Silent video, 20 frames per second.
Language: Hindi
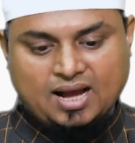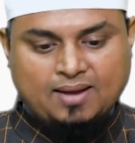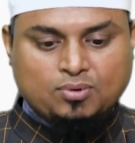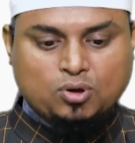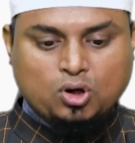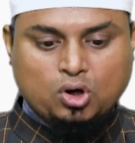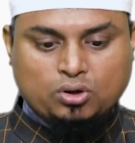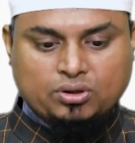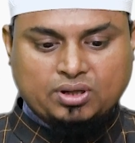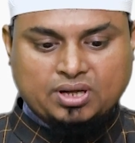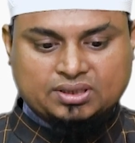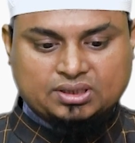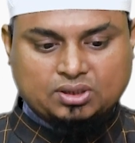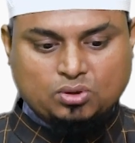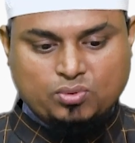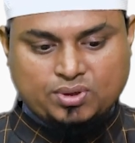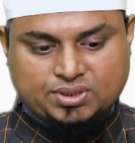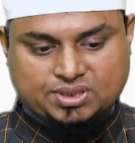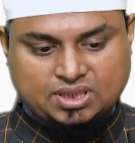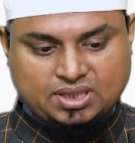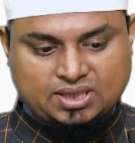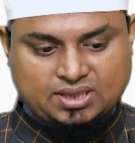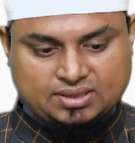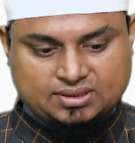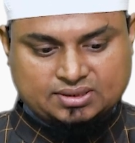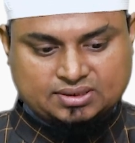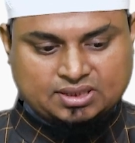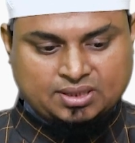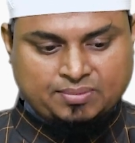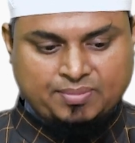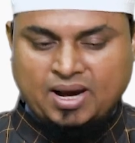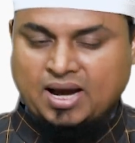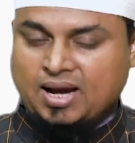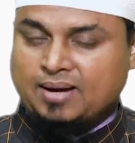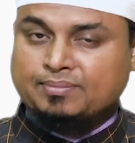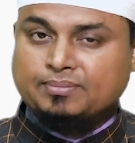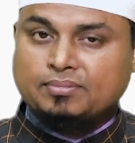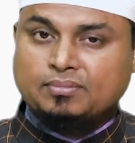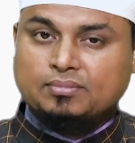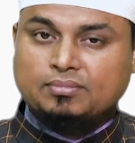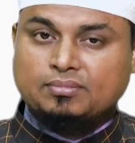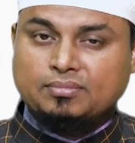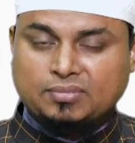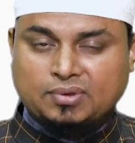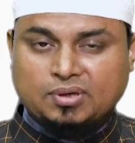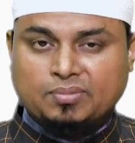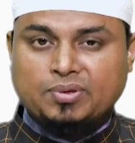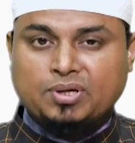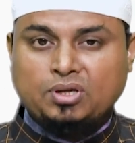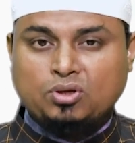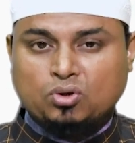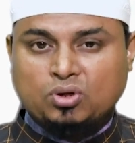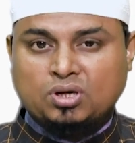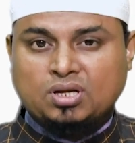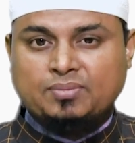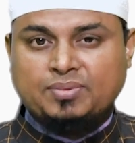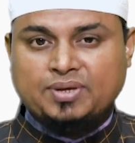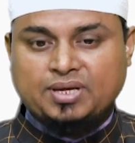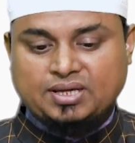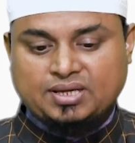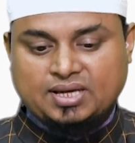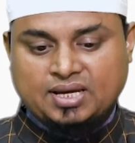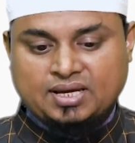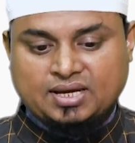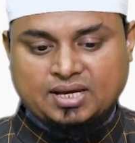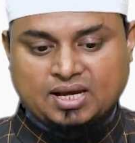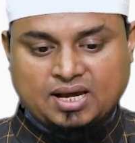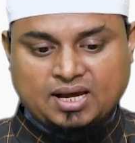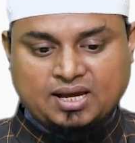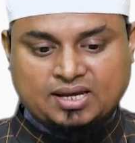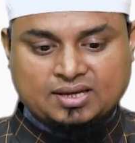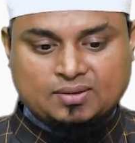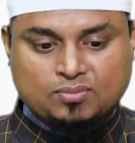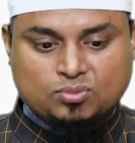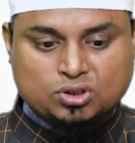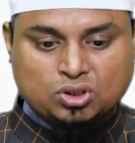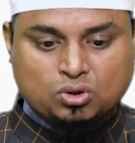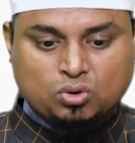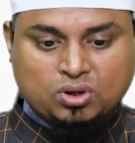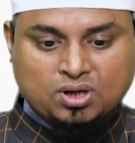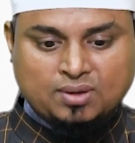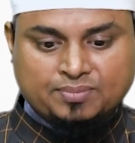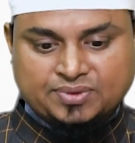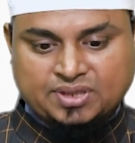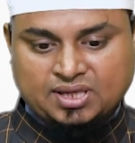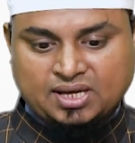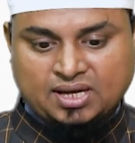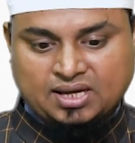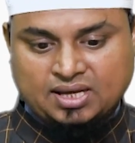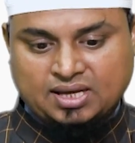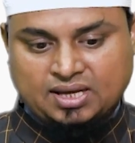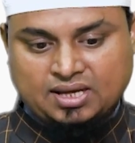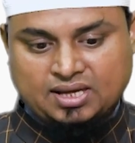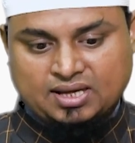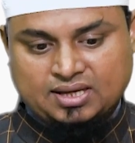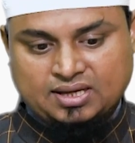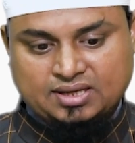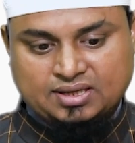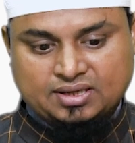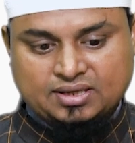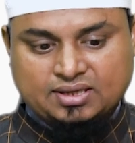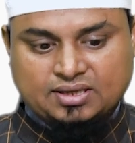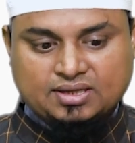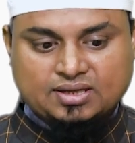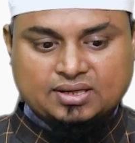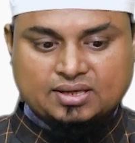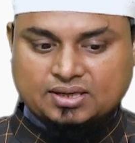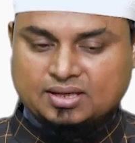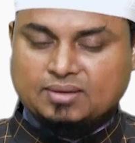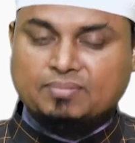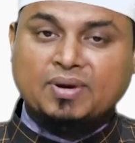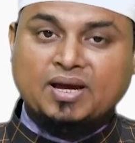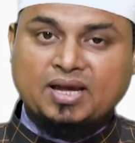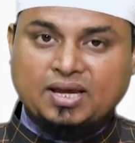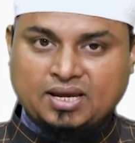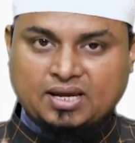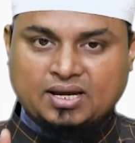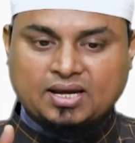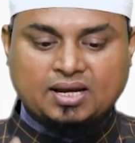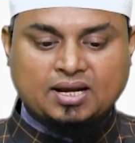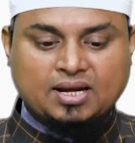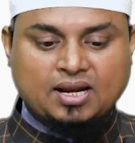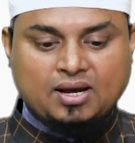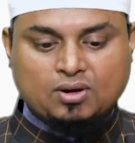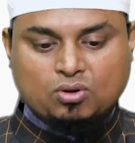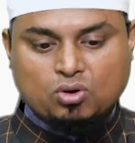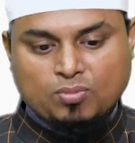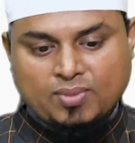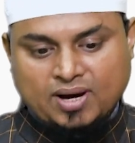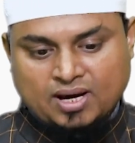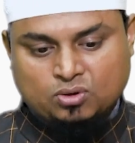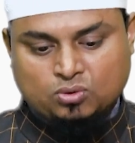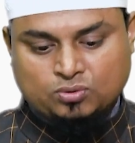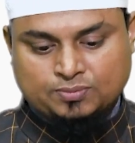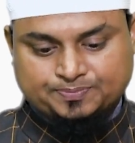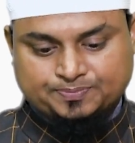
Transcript: अब गौर करते हुए चलें तमाम नबियों ने भी यही कहा है कि मुझे हुक्म दिया गया है कि मैं एक अल्लाह को मानूं